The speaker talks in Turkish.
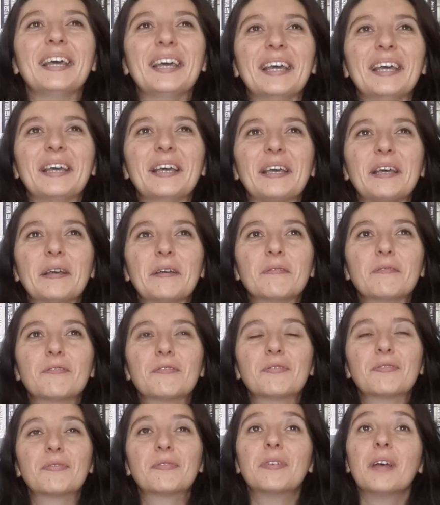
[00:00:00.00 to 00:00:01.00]
Ee,
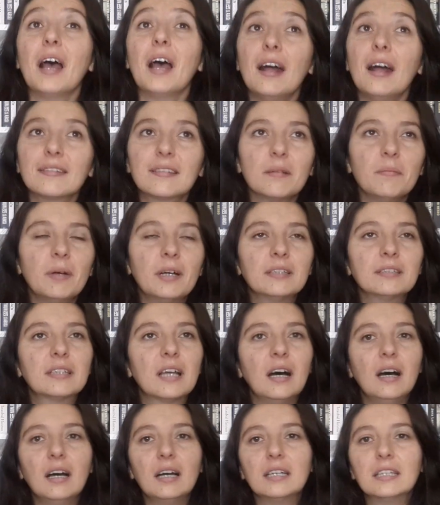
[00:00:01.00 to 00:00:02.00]
her
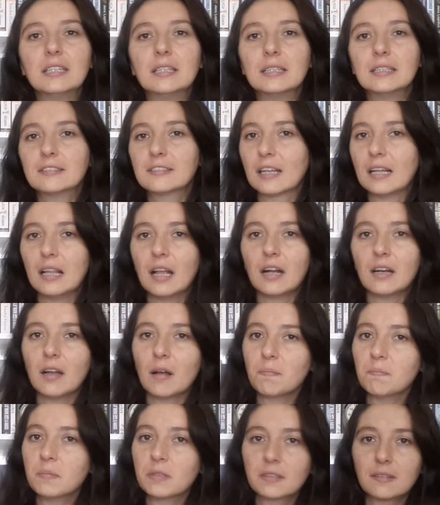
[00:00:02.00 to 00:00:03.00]
zaman daha iyi şeyler
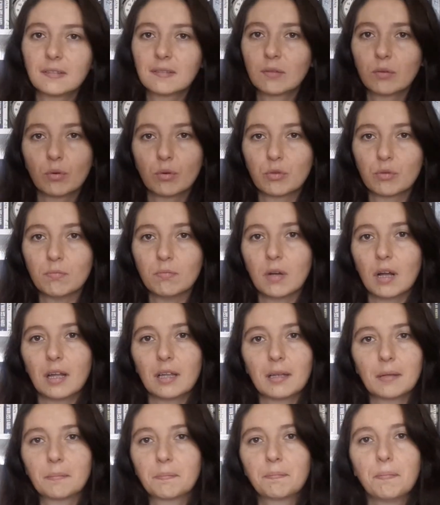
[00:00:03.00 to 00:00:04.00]
yapmak istiyorum.
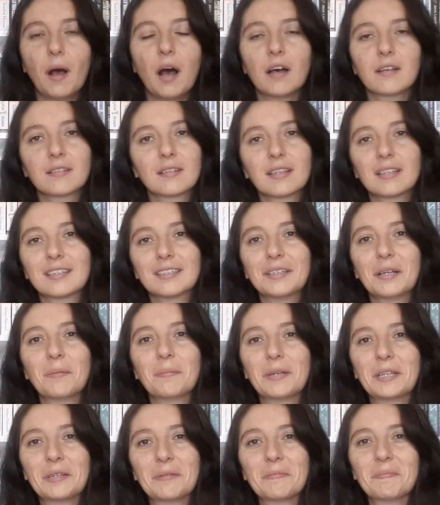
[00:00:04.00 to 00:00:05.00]
Hani
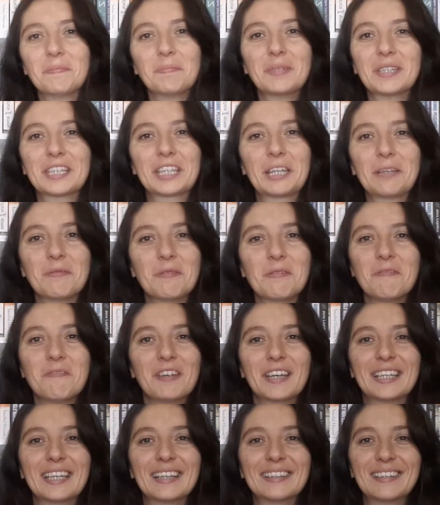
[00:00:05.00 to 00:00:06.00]
bazılarına benim
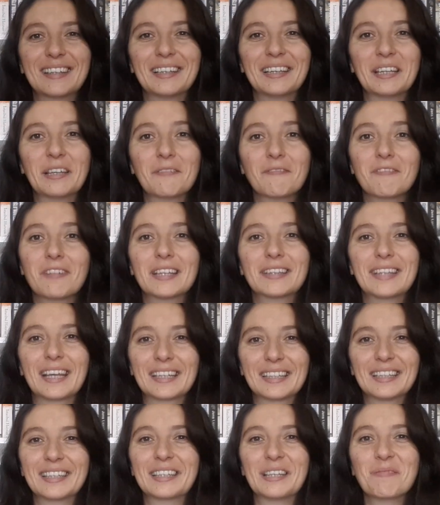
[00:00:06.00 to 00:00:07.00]
birikimim ve yeteneğim ve
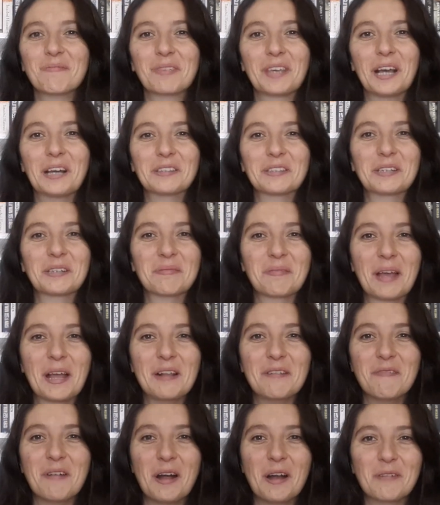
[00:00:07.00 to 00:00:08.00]
teknik imkanlarım
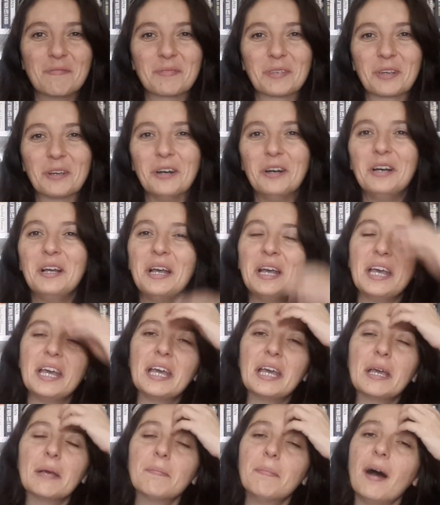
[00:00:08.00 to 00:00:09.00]
el vermiyor.
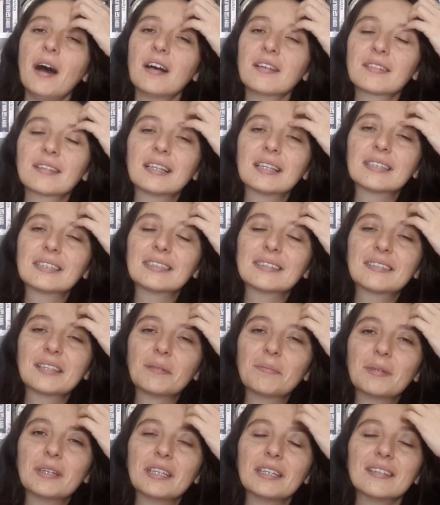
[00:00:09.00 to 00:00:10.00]
E bazıları
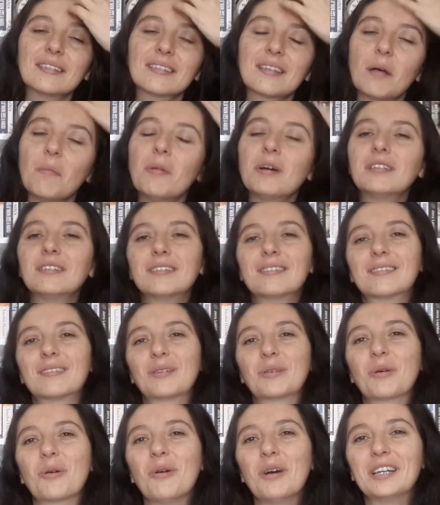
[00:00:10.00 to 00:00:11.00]
tabi zaman
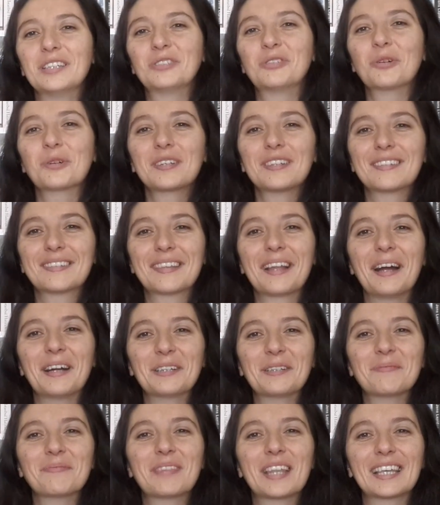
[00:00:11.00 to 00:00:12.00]
istiyor. Hani çok
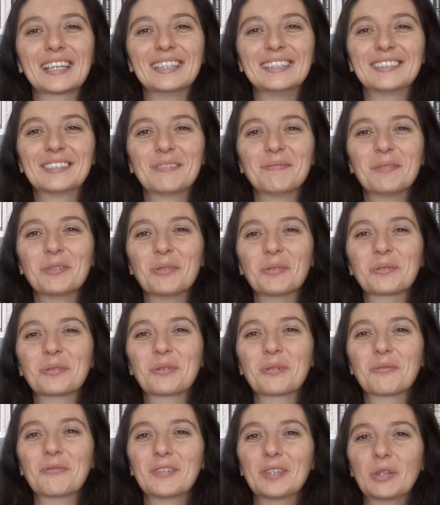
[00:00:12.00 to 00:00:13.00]
isterdim tek işimin
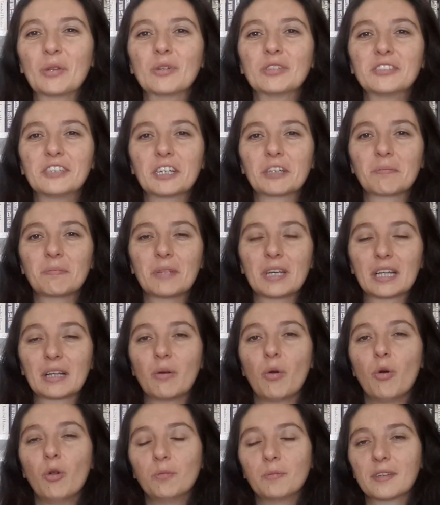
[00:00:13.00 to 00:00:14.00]
oturup video çekmek
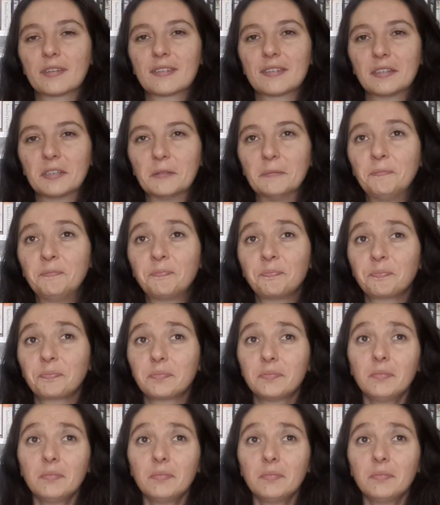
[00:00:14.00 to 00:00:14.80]
olmasını.